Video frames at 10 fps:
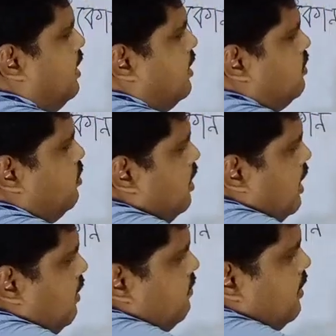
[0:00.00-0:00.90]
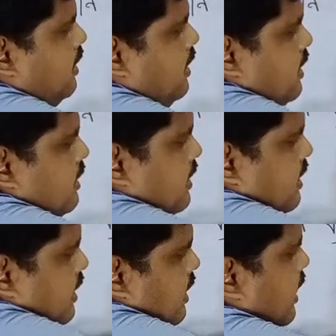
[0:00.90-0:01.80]
সালটা ধরলাম
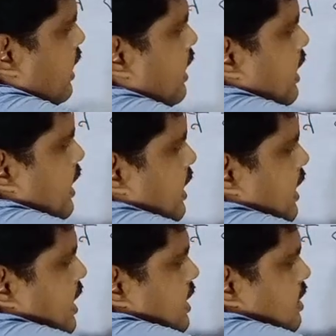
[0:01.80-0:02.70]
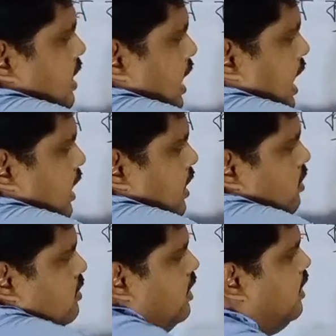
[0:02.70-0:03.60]
যেখানে এই আটটা
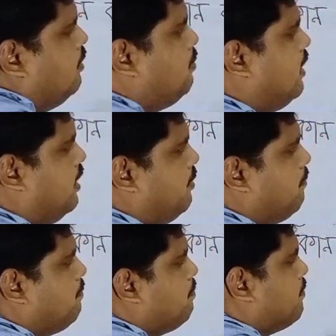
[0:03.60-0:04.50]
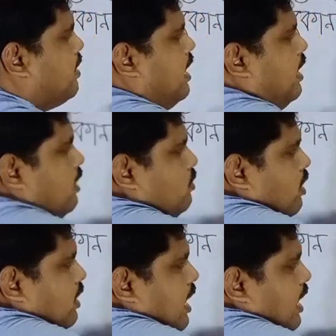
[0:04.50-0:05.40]
হচ্ছে লিপিয়ার দু
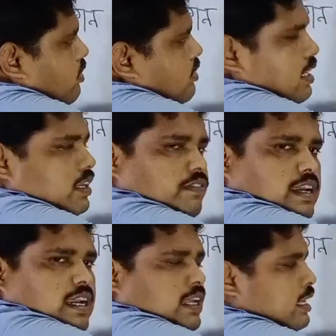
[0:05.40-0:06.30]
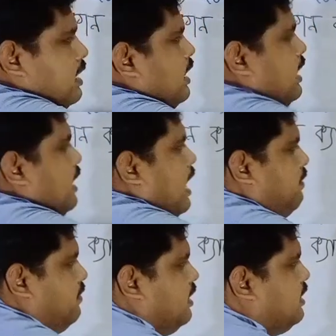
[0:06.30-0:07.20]
হাজার হচ্ছে লিপিয়ার
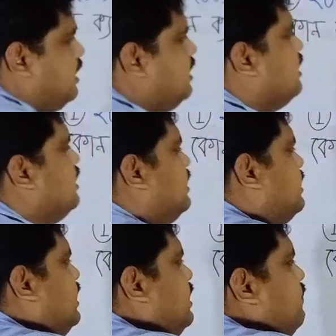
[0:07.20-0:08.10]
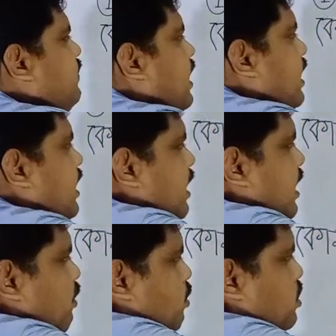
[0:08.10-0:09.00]
আমরা জানি যে লিপিয়ারে
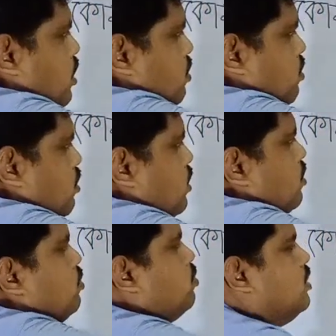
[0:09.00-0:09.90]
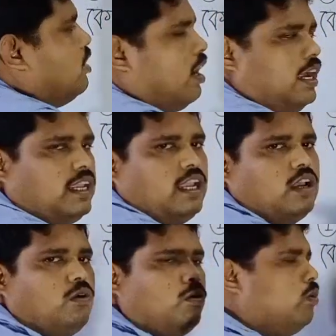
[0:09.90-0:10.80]
অতিরিক্ত দিন দুদিন হয়
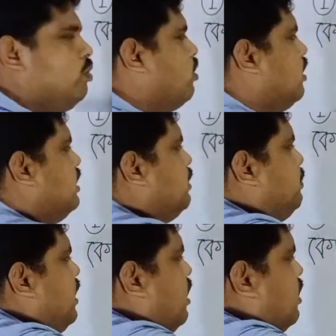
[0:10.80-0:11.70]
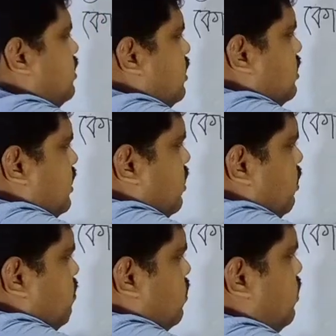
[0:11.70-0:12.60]
ও নন লিপিয়ার অর্থাৎ সাধারণ
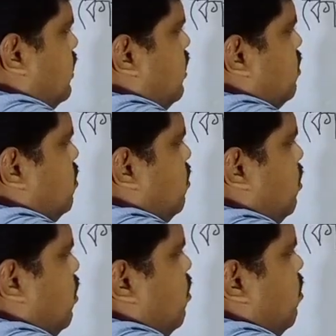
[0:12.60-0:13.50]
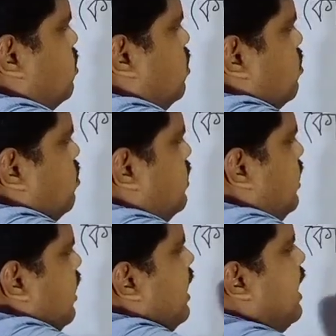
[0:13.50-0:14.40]
বছরে কিন্তু অতিরিক্ত দিন
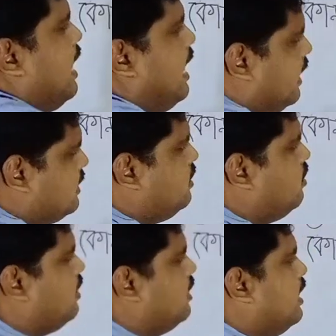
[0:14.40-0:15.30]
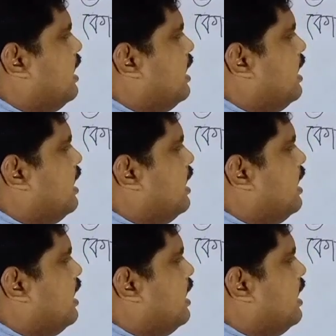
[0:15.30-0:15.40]
একদিন হয়